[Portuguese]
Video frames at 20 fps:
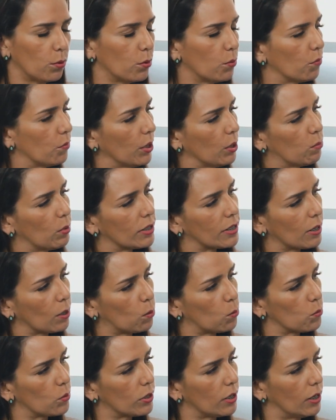não vem com essa
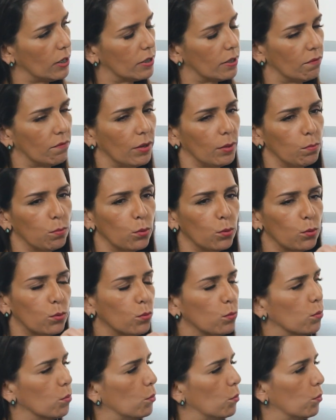consciência, vem por
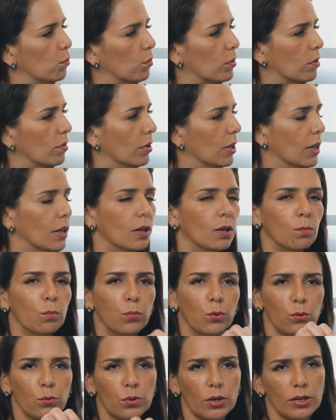um,
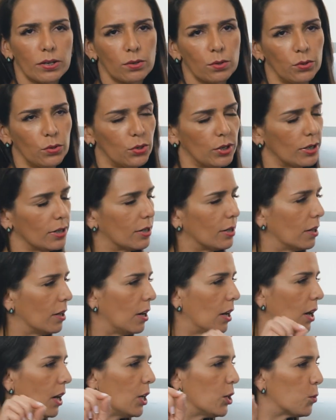por um transtorno de
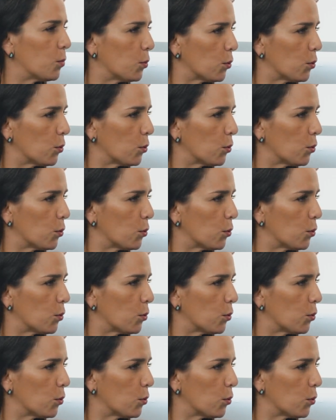ansiedade,